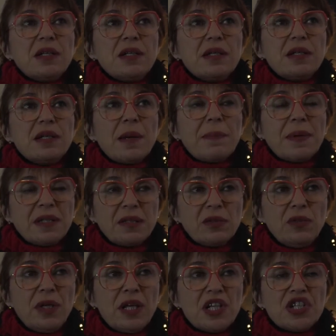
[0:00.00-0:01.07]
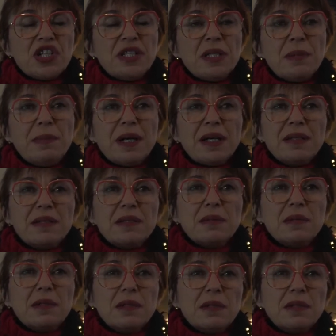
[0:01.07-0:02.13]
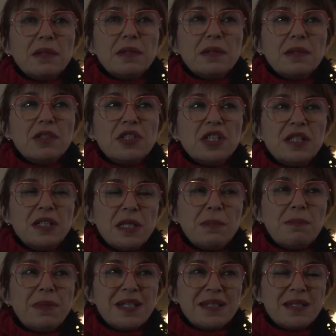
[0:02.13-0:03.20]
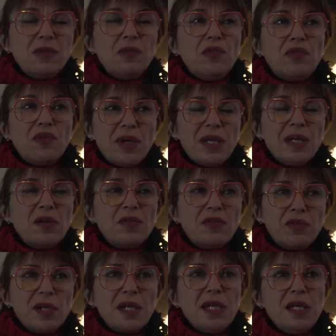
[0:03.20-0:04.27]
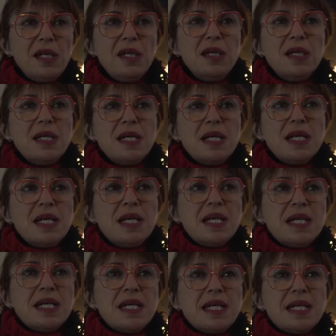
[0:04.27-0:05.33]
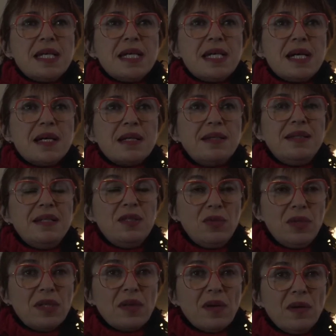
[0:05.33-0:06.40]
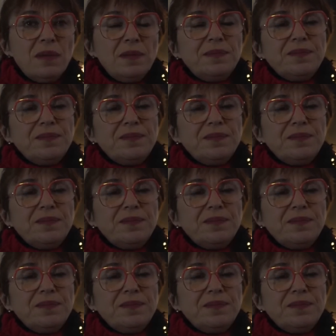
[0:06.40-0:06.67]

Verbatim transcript: Et à partir de là, j'ai été, placée de foyer en foyer. Et à 18 ans,